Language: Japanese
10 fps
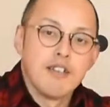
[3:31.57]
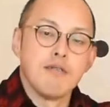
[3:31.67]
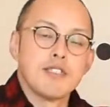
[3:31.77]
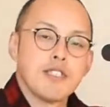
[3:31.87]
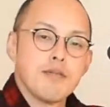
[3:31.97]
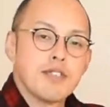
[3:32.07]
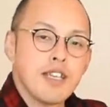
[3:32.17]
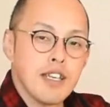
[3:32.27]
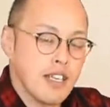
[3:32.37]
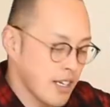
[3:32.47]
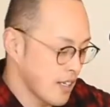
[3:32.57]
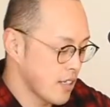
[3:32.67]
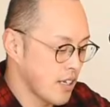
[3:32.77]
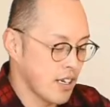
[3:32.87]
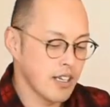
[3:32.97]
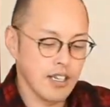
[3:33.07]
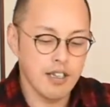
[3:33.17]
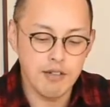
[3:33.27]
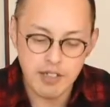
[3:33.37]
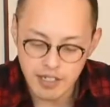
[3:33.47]
おもちゃ持っていいんかなあれ
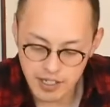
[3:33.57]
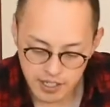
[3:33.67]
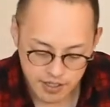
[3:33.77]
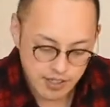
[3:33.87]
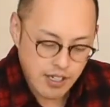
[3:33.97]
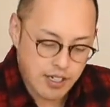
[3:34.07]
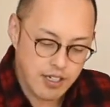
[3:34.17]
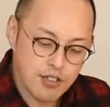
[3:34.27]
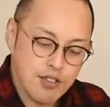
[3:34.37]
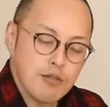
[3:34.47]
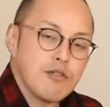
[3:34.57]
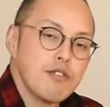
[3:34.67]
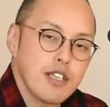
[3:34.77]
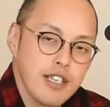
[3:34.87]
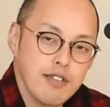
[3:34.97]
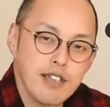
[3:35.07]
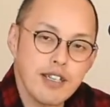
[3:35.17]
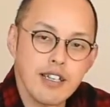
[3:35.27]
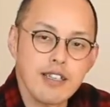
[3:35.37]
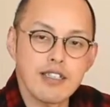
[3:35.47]
いいやつなんかなそれとも怒られるん
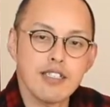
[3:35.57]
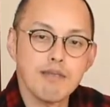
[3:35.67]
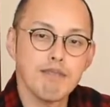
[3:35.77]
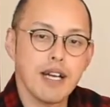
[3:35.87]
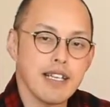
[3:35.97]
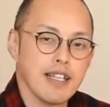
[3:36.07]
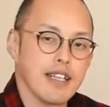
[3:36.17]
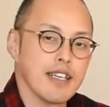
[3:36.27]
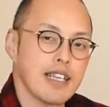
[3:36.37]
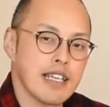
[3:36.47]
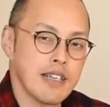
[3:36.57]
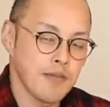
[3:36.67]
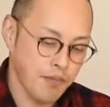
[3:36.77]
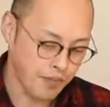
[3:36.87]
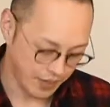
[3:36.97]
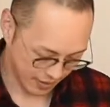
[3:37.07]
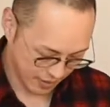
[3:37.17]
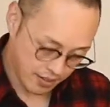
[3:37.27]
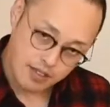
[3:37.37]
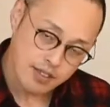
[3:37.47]
かなって心配になんやんか
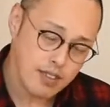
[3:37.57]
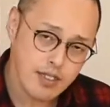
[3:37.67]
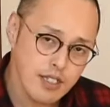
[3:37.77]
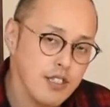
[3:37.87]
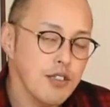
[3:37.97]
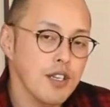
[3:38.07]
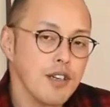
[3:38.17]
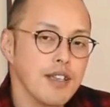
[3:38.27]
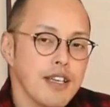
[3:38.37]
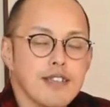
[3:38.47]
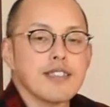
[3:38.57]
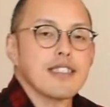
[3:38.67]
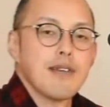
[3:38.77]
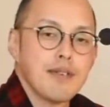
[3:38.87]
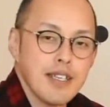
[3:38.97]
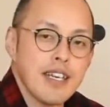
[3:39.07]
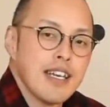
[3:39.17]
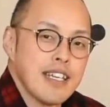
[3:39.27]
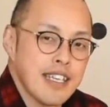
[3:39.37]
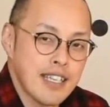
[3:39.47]
それをなくすために
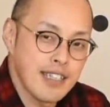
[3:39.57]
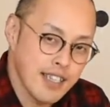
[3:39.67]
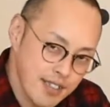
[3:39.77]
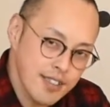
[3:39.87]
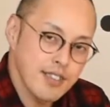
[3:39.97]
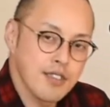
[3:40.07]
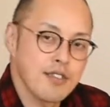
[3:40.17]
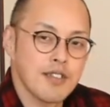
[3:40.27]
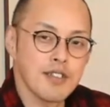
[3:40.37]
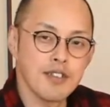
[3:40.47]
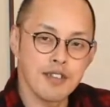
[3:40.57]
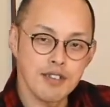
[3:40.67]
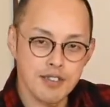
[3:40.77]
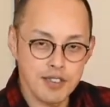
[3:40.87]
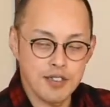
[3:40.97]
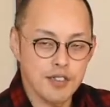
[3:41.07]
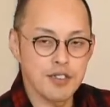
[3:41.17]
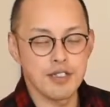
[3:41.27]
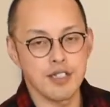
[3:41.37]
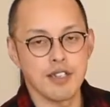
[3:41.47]
いいんだぞその行動その行
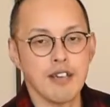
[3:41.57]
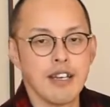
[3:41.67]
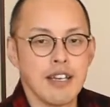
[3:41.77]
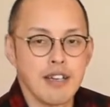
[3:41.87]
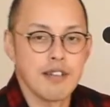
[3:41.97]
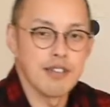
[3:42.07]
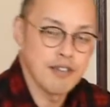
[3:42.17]
動っていうのはこの